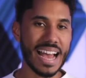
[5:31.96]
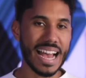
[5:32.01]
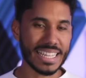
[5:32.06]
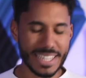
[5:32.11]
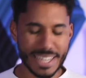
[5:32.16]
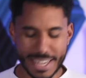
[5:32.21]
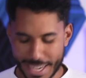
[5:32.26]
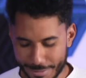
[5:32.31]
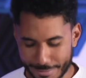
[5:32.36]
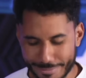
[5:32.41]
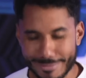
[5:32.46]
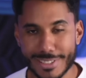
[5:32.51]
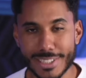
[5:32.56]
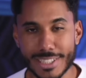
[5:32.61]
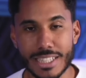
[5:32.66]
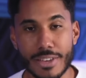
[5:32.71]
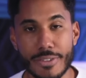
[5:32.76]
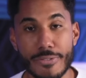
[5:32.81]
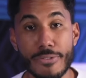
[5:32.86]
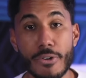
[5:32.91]
Así que,
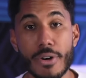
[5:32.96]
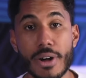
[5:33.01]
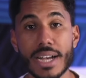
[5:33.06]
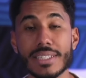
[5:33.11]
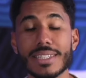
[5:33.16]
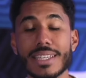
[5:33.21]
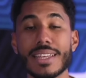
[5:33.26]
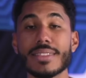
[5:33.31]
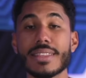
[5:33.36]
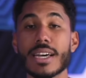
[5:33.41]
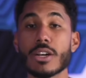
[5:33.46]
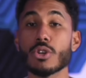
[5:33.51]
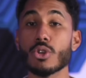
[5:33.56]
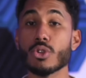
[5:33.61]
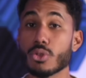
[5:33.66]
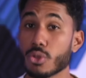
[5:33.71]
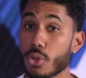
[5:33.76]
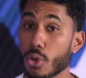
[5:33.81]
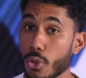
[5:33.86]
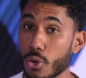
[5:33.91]
si te enfocas en
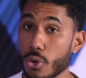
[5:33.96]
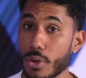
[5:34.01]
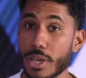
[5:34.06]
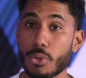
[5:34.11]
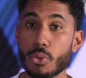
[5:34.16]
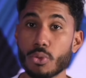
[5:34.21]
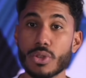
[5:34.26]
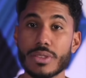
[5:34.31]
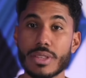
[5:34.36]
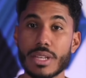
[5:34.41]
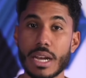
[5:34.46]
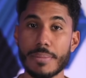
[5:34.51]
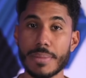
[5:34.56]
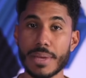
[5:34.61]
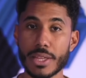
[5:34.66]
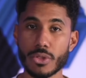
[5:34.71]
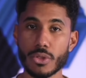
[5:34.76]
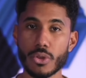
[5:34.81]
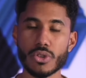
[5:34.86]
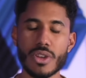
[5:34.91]
darlo todo en tus
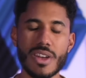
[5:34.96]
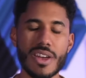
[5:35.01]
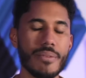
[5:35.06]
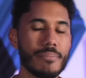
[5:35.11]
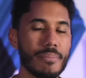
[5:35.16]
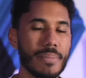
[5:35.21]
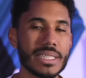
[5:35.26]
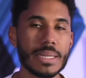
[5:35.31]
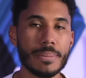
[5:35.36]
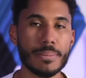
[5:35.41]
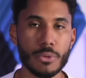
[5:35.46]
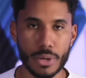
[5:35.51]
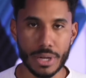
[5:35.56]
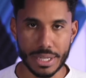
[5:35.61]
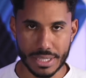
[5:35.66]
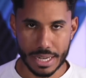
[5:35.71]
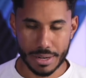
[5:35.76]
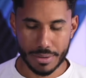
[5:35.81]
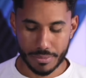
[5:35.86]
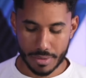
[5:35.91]
entrenamientos, vas a
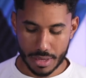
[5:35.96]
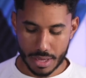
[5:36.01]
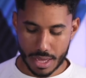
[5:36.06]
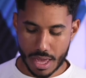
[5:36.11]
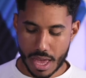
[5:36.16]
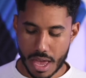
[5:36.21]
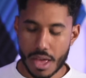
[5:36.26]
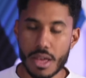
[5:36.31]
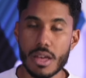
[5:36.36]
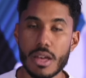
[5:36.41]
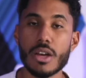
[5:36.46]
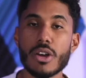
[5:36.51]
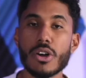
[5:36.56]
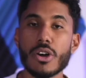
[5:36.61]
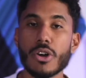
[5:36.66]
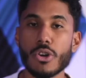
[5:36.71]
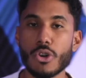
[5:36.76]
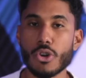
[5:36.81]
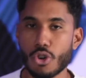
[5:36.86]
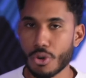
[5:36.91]
progresar.
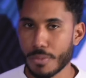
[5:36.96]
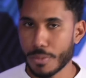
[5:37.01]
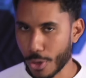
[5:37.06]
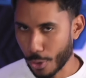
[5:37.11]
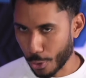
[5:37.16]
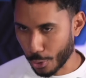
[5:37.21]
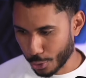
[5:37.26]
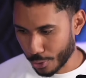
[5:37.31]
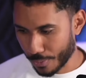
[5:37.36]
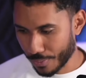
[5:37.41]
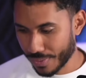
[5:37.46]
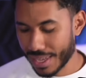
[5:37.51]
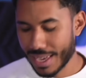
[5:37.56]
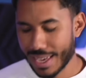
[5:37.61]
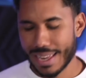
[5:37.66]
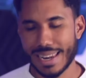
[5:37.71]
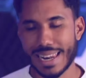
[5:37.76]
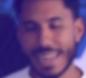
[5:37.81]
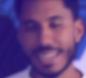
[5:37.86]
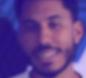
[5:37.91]
Número 2.
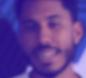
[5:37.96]
La